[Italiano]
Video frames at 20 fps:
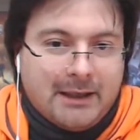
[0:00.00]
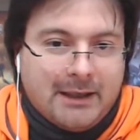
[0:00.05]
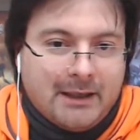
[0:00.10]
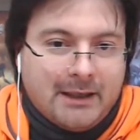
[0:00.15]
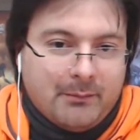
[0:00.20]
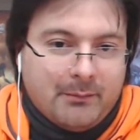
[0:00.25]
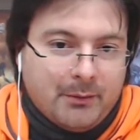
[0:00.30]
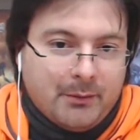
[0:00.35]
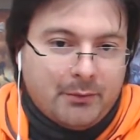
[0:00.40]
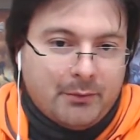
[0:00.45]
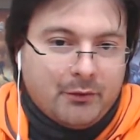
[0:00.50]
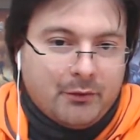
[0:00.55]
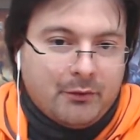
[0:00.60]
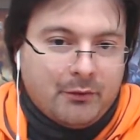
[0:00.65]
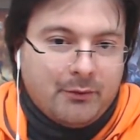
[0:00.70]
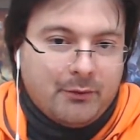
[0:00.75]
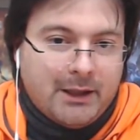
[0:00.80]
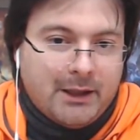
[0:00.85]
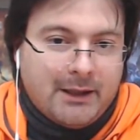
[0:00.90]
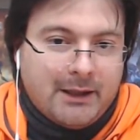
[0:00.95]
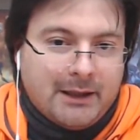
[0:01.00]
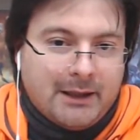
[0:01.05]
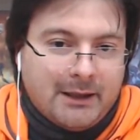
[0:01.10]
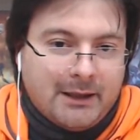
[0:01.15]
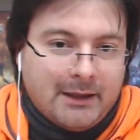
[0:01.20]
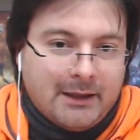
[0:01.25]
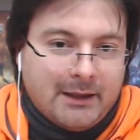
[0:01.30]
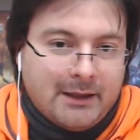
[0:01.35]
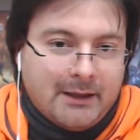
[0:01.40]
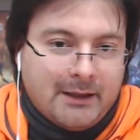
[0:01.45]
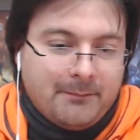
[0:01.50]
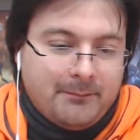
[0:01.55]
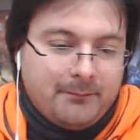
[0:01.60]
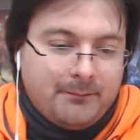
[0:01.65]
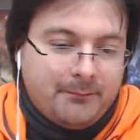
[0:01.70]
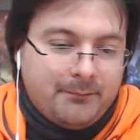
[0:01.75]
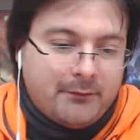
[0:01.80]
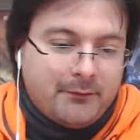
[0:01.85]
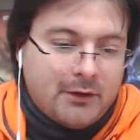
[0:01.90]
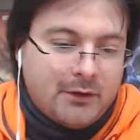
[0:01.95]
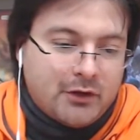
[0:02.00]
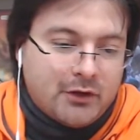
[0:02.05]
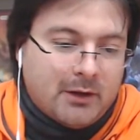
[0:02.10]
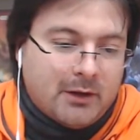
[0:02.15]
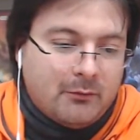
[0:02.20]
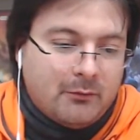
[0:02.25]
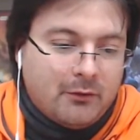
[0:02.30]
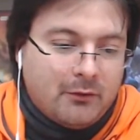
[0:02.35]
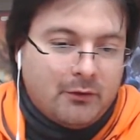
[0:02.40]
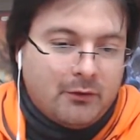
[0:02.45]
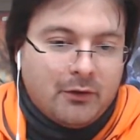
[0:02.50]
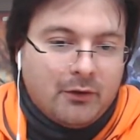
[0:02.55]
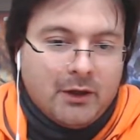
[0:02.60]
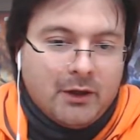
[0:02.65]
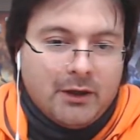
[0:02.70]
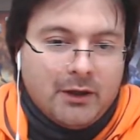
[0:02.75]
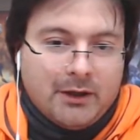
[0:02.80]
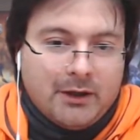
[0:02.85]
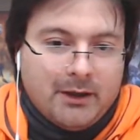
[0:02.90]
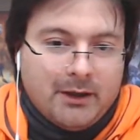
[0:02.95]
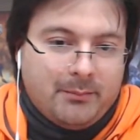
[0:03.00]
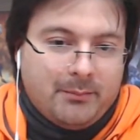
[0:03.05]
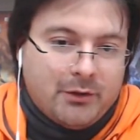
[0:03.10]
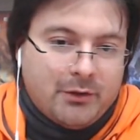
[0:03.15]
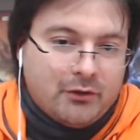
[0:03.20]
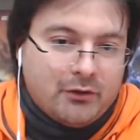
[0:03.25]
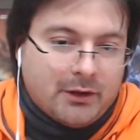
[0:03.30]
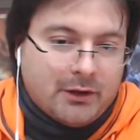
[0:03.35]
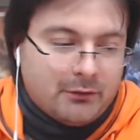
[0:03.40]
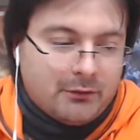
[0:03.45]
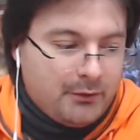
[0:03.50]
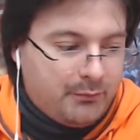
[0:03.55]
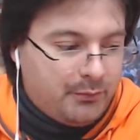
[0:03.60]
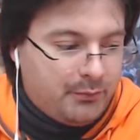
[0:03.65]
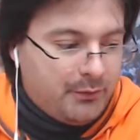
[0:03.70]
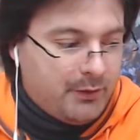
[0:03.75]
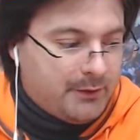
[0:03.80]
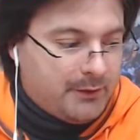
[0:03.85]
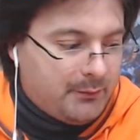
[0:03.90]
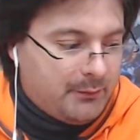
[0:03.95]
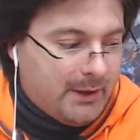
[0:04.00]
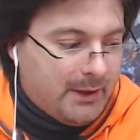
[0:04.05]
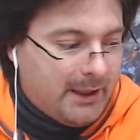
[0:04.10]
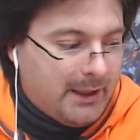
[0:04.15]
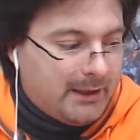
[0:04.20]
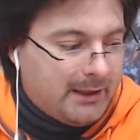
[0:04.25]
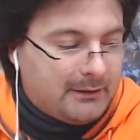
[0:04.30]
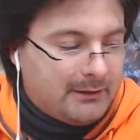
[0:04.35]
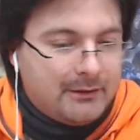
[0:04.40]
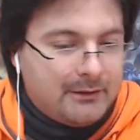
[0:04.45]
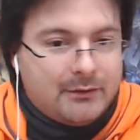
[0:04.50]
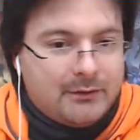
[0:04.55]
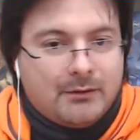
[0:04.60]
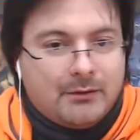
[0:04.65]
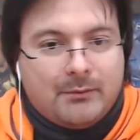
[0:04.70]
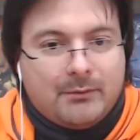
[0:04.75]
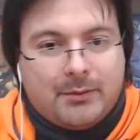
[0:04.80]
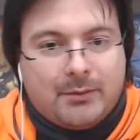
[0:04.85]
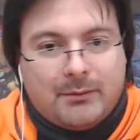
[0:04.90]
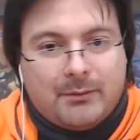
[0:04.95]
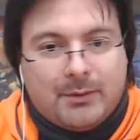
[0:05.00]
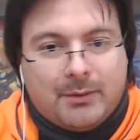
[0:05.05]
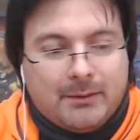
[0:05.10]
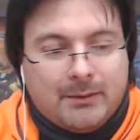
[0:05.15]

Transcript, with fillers: ma anche proprio come anche, mm, diciamo eh, per giocatori più esperti insomma per,